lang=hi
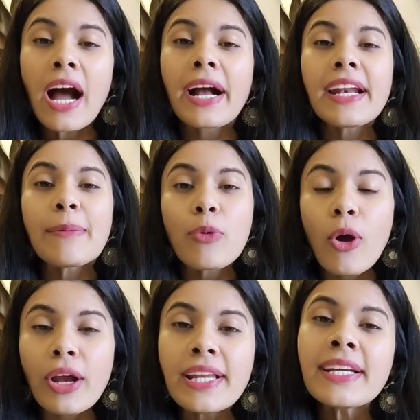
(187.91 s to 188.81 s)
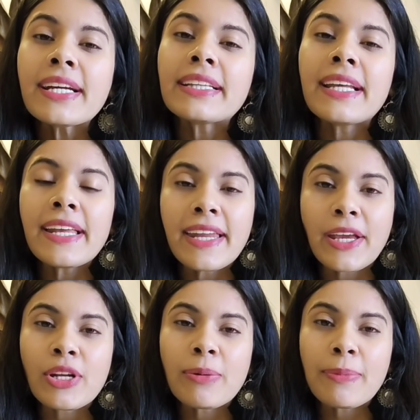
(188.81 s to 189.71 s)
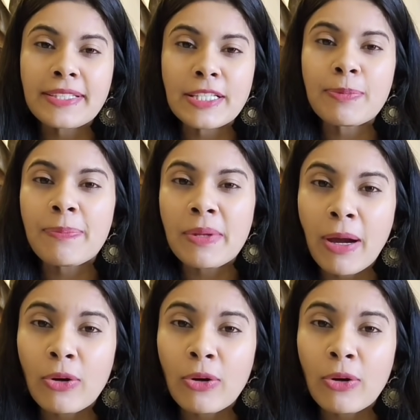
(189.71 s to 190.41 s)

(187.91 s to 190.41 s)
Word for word: अगर आप ऑयलिंग करते हैं रेगुलर बेसिस पे अपने